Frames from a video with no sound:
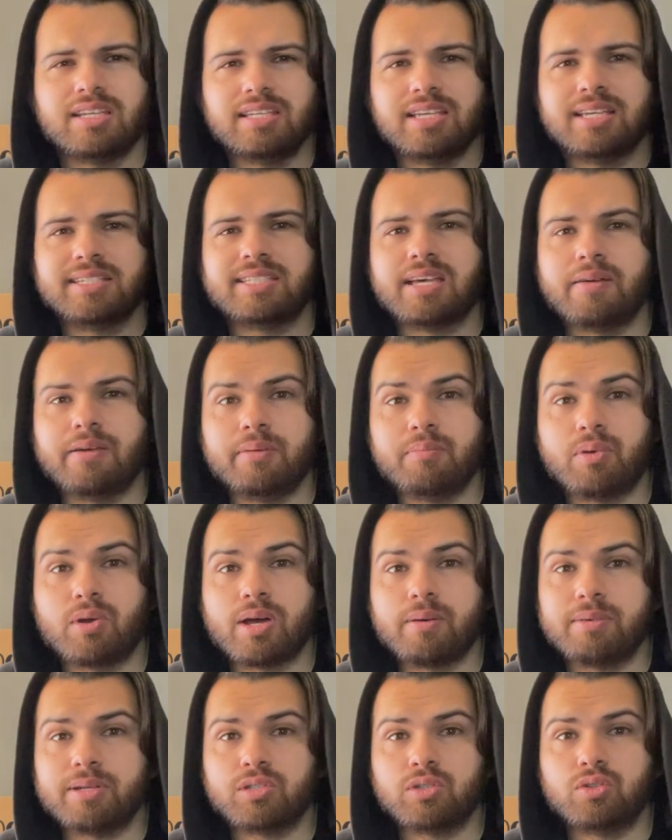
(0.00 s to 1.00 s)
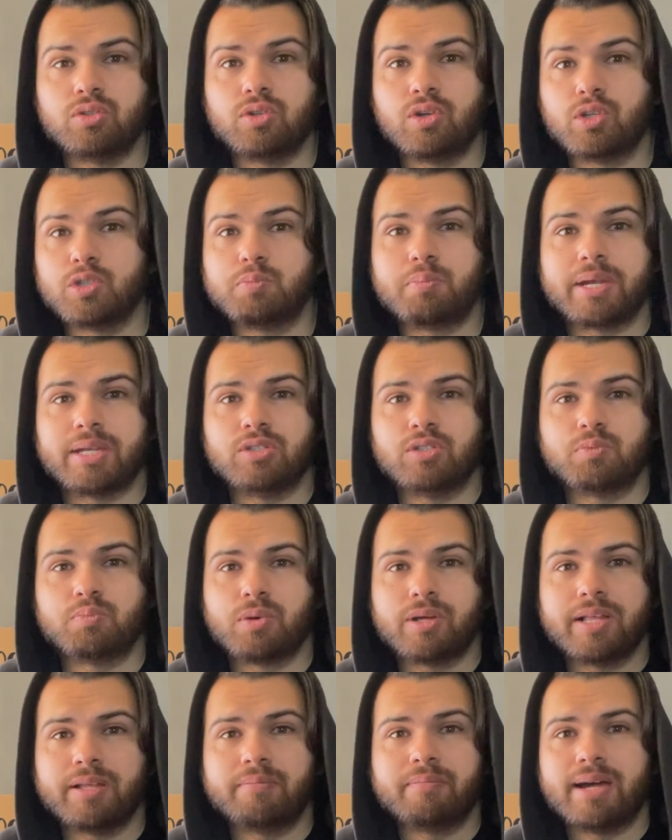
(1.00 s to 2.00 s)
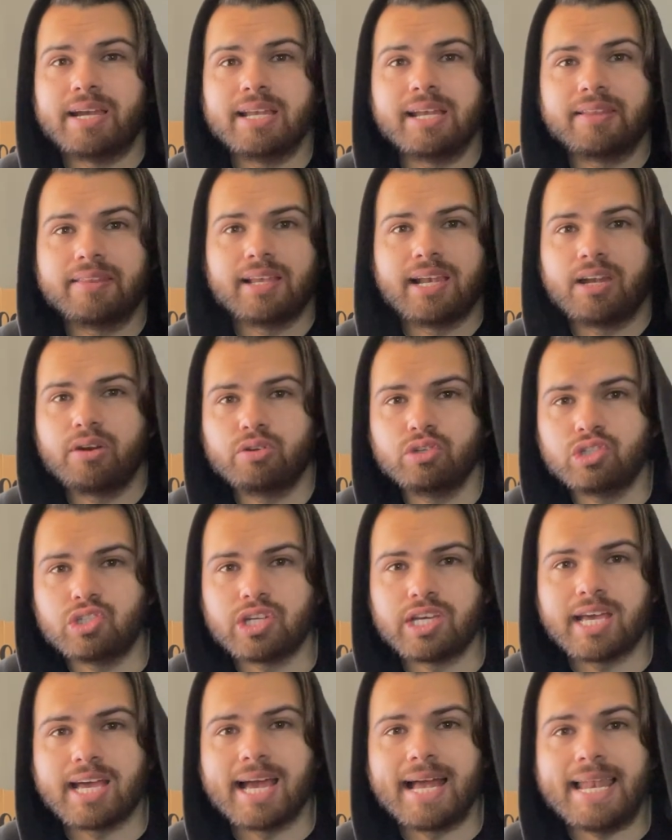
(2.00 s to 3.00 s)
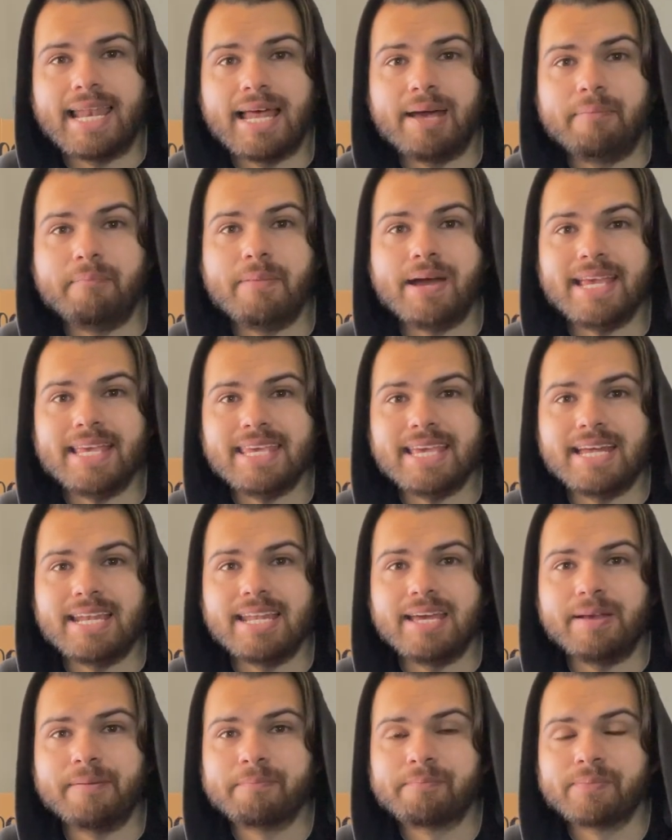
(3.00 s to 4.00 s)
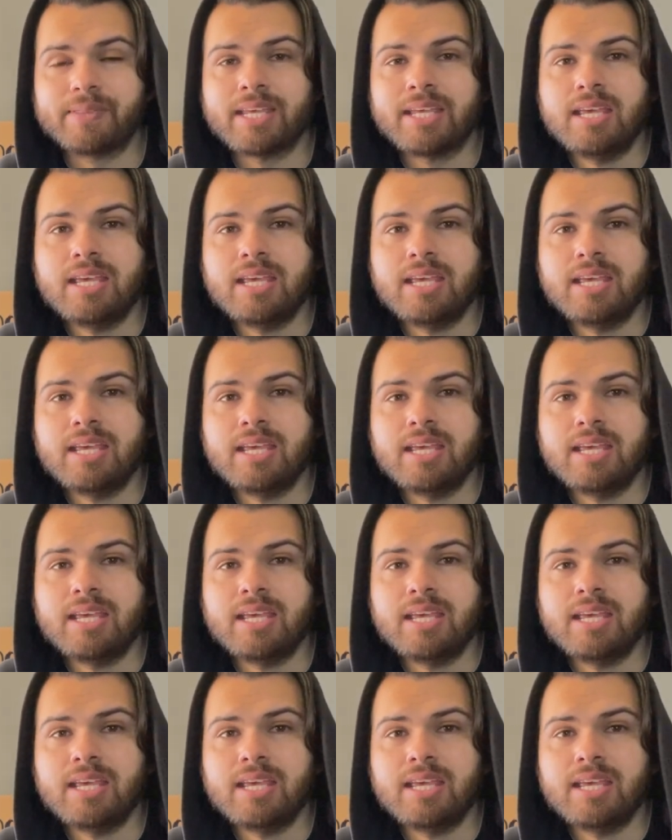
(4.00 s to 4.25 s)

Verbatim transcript: Ya saben, por Amazon los precios pueden variar de la noche a la mañana.